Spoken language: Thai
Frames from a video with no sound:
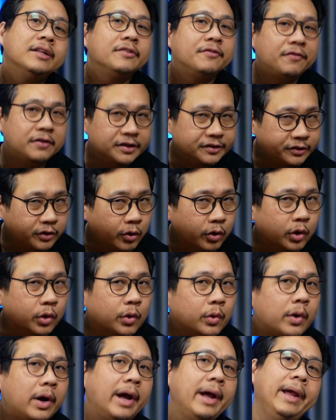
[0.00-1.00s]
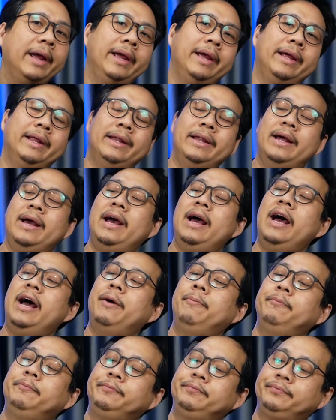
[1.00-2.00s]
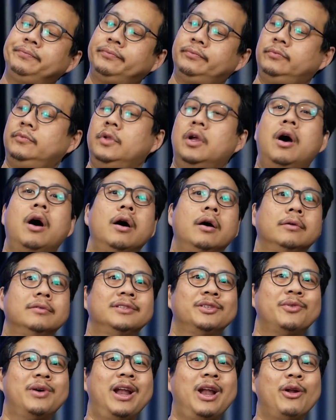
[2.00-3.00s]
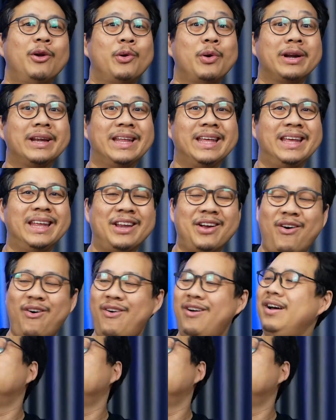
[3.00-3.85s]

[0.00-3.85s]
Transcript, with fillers: ฟรีส่งด้วยนะครับก็ถือว่าเราดวงดีเนาะ